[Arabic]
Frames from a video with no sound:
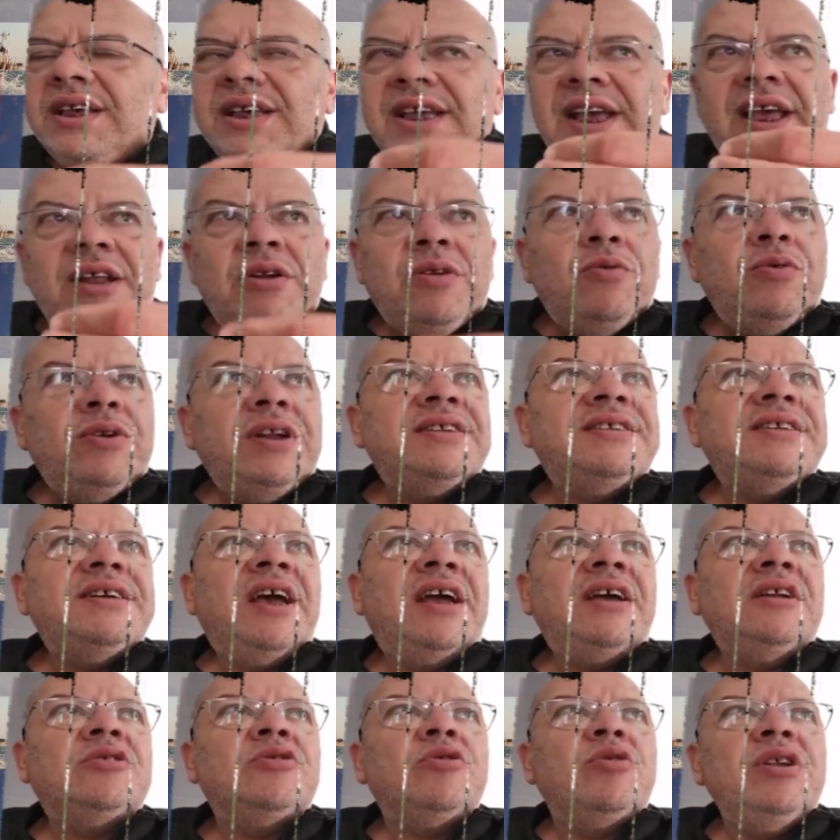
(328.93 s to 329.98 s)
كاينو ناس
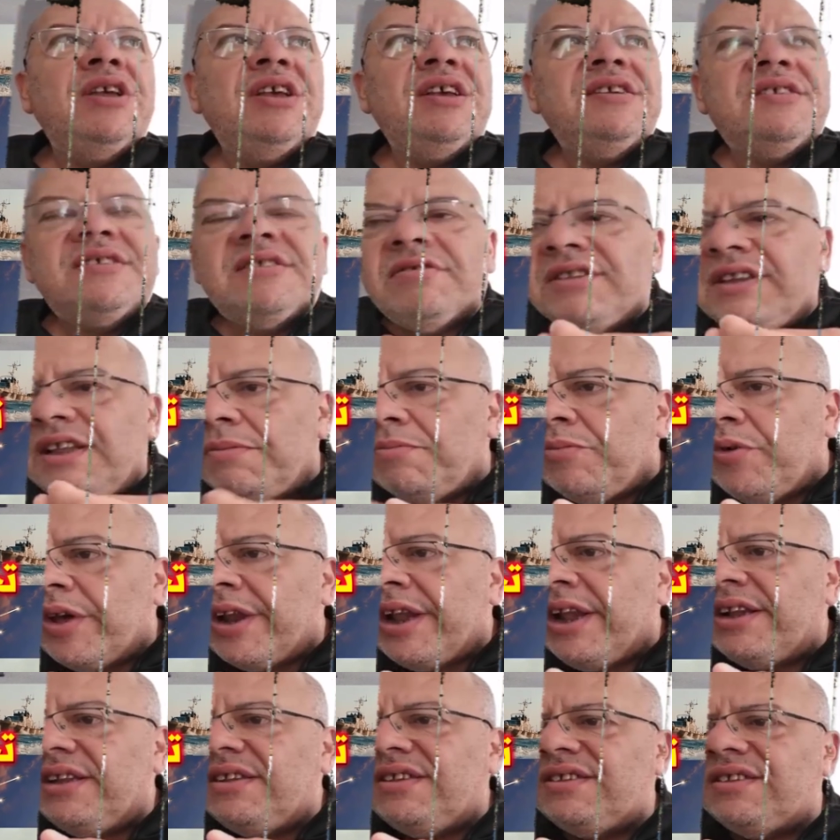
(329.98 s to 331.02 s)
يعيطوا لي يسون
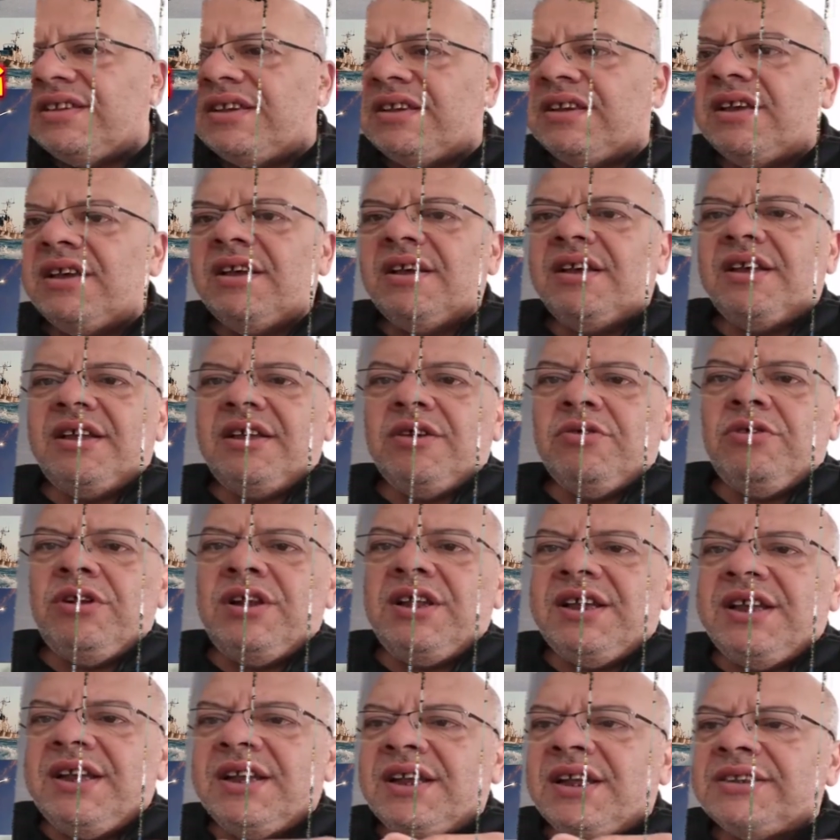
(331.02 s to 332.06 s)
ديموراليزي يقول
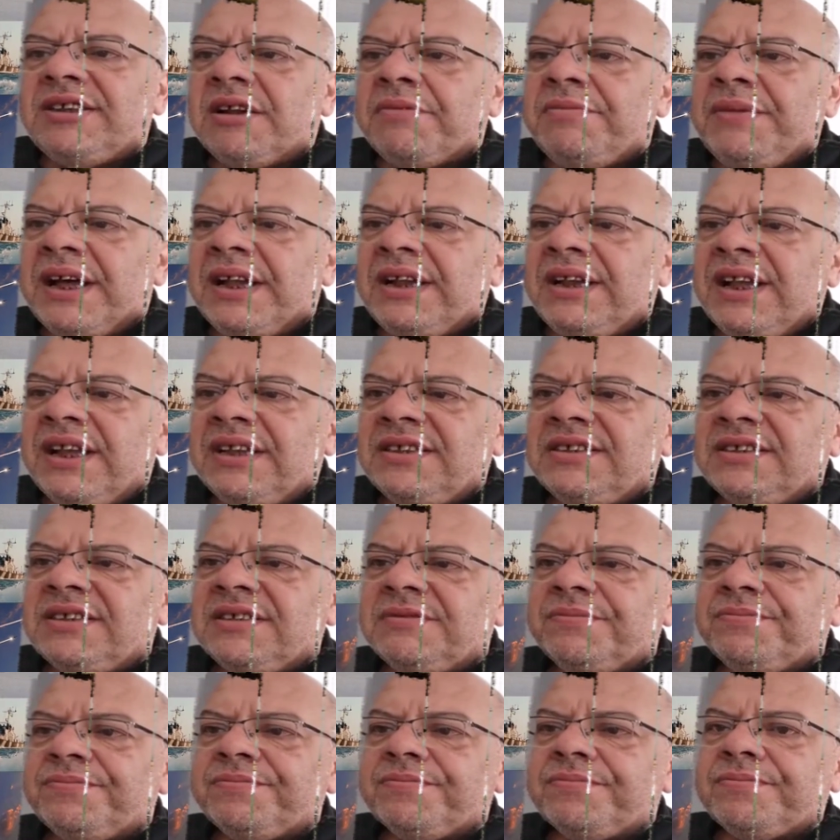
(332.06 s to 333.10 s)
لي كي نهضر مع الناس
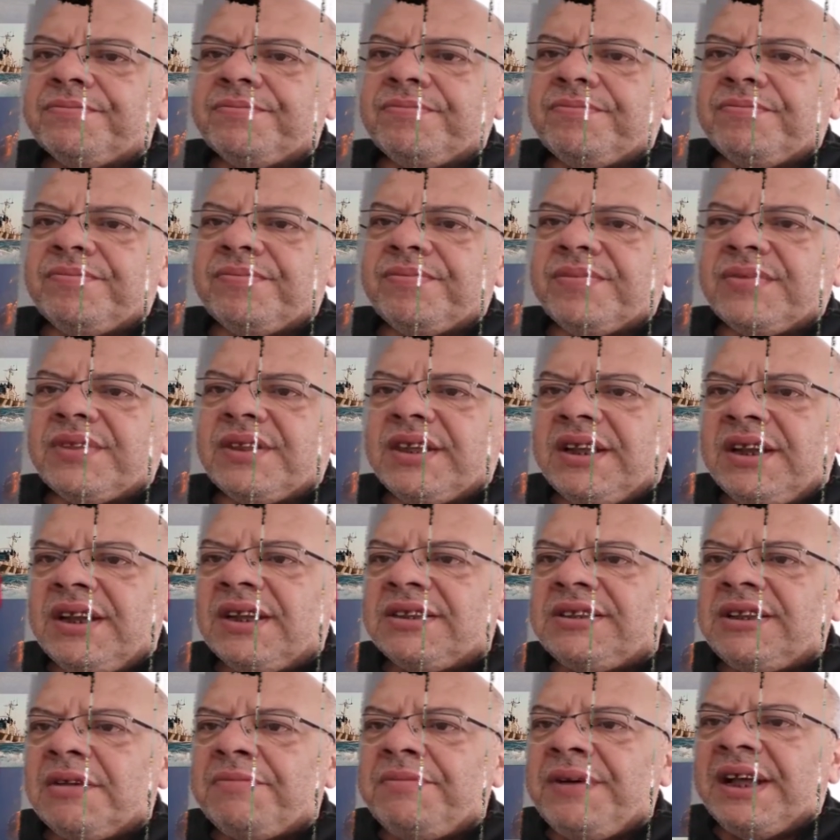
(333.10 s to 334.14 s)
كي
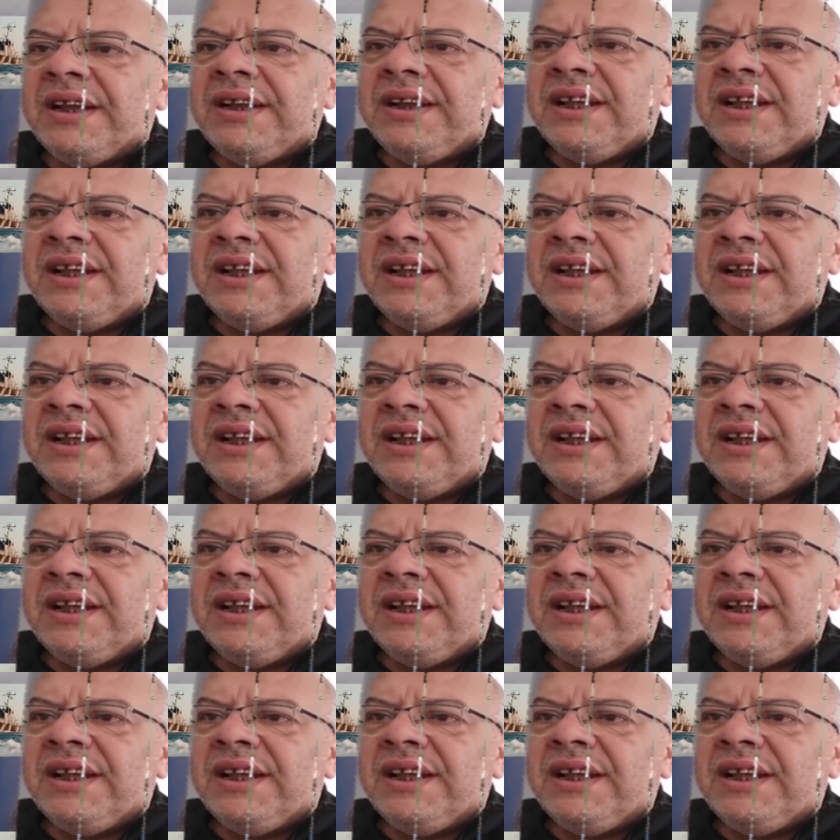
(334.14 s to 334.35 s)
نهضر مع